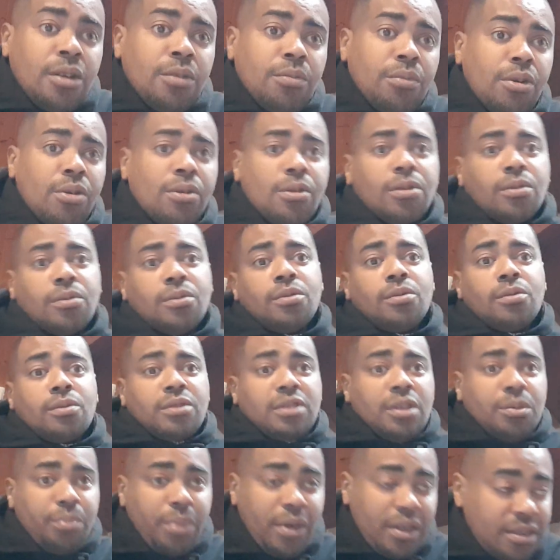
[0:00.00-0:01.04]
Bon,
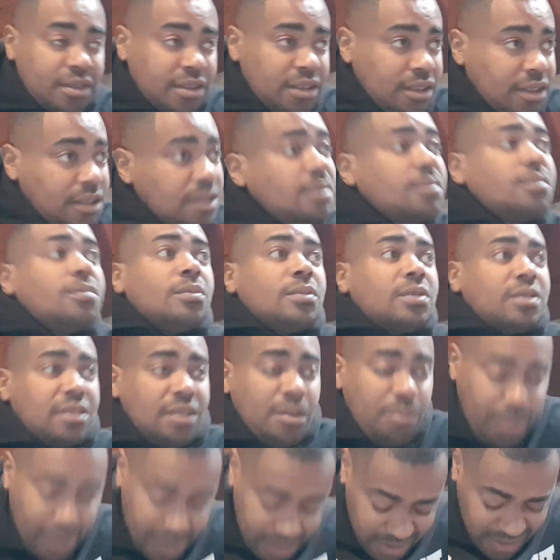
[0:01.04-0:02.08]
c'est parti,
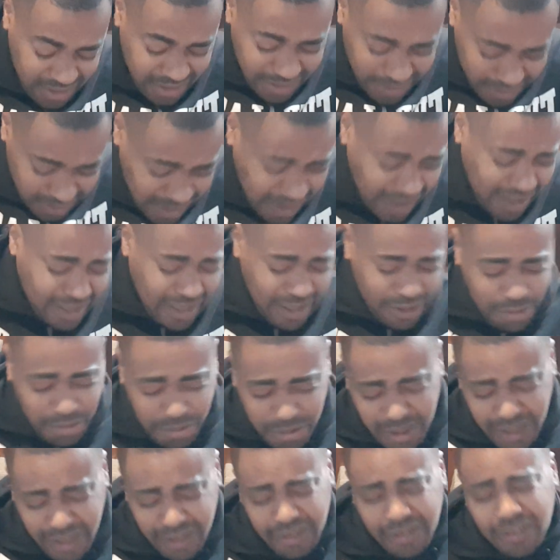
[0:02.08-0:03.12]
c'est parti à la
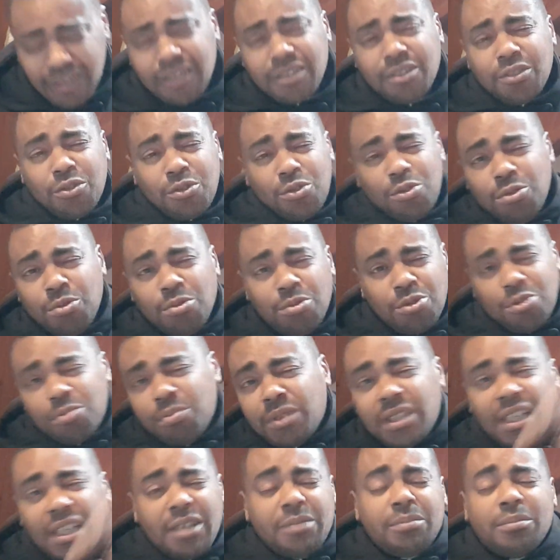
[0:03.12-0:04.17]
conquête du
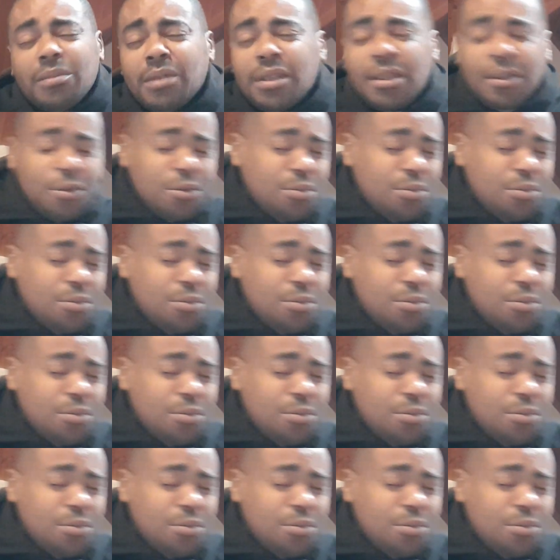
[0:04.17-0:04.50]
YouTube Game.